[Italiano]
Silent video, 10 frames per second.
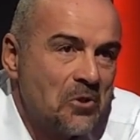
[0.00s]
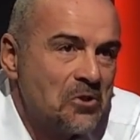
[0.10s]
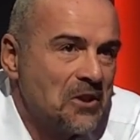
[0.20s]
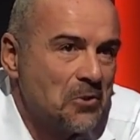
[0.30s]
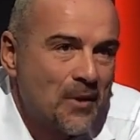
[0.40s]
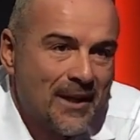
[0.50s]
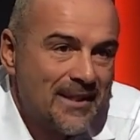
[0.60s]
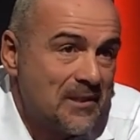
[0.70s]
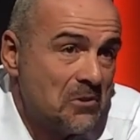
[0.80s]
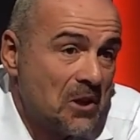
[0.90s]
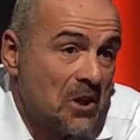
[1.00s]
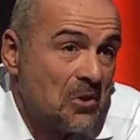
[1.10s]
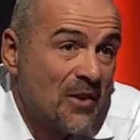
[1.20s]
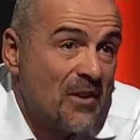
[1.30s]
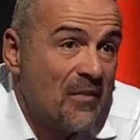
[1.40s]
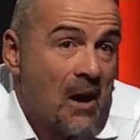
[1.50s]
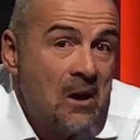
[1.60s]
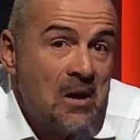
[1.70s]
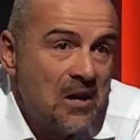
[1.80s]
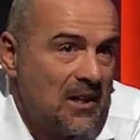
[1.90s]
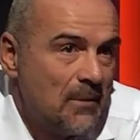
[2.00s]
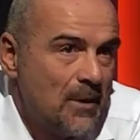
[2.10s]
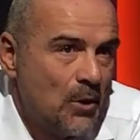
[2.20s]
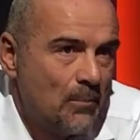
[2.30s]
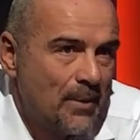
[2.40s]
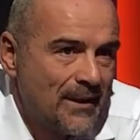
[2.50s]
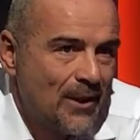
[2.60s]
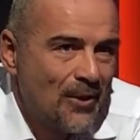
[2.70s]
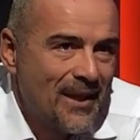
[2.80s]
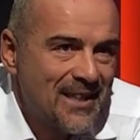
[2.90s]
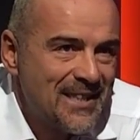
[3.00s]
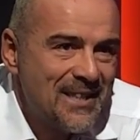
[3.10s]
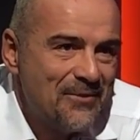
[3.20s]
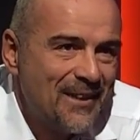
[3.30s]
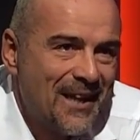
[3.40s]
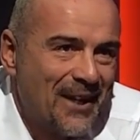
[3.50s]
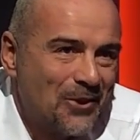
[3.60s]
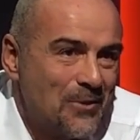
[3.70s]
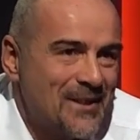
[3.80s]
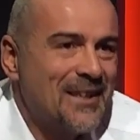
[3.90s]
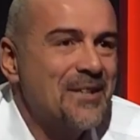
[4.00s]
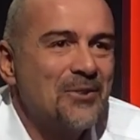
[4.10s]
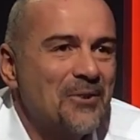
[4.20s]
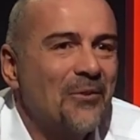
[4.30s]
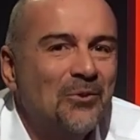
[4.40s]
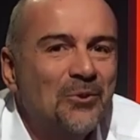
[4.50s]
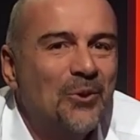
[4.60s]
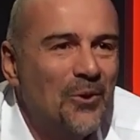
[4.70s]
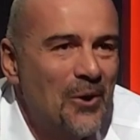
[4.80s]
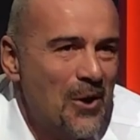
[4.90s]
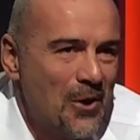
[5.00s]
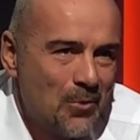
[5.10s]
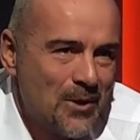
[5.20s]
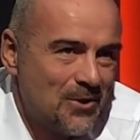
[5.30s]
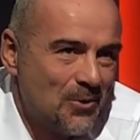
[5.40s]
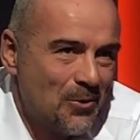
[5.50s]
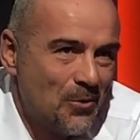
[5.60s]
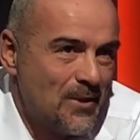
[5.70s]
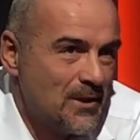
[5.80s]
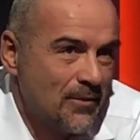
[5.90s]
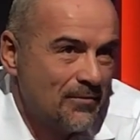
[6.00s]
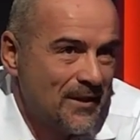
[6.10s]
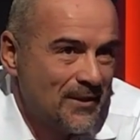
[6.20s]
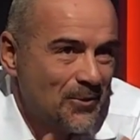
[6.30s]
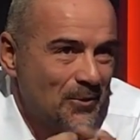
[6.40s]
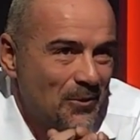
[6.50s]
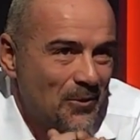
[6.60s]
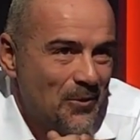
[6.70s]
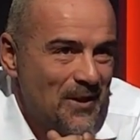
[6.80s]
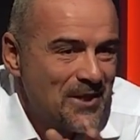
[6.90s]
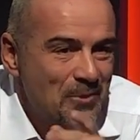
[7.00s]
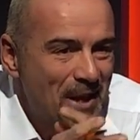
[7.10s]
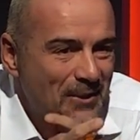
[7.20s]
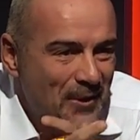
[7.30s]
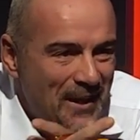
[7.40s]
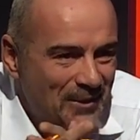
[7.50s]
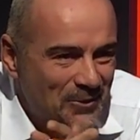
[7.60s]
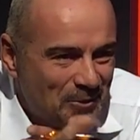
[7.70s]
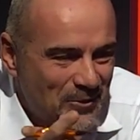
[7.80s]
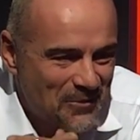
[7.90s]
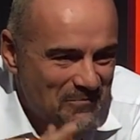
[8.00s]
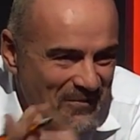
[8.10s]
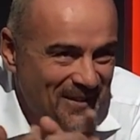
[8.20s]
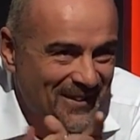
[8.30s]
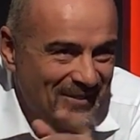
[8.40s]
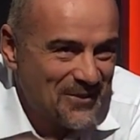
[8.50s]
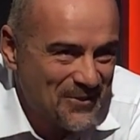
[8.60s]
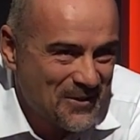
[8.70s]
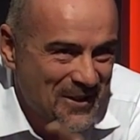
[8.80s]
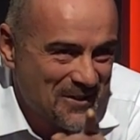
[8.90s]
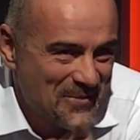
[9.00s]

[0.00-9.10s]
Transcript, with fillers: Io ho scritto una canzone che non aveva nemmeno un particolare significato, questa canzone ha avuto questo, questo effetto qui. C'è un altro aneddoto, mh, mm, scusa sì.